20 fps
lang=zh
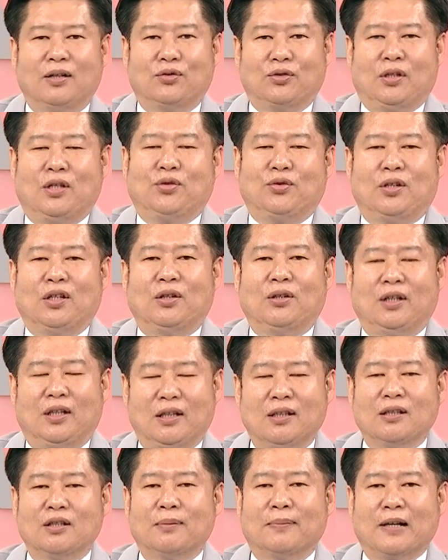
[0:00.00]
追一追，有一
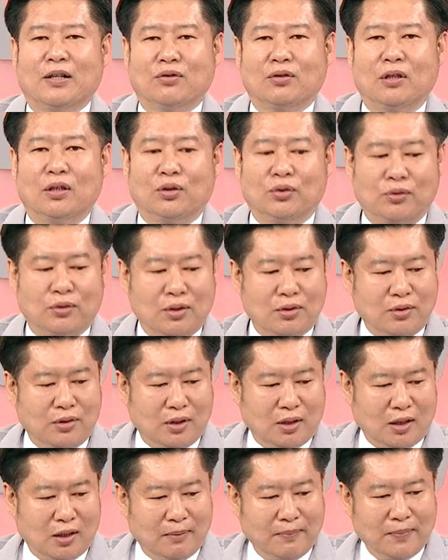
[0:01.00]
天你就把赚的吐回去
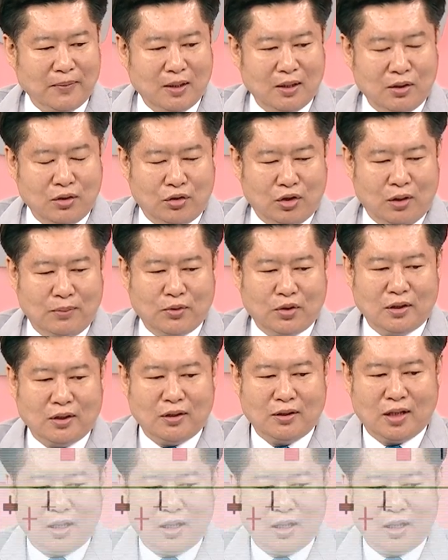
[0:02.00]
了哈。所以我们说这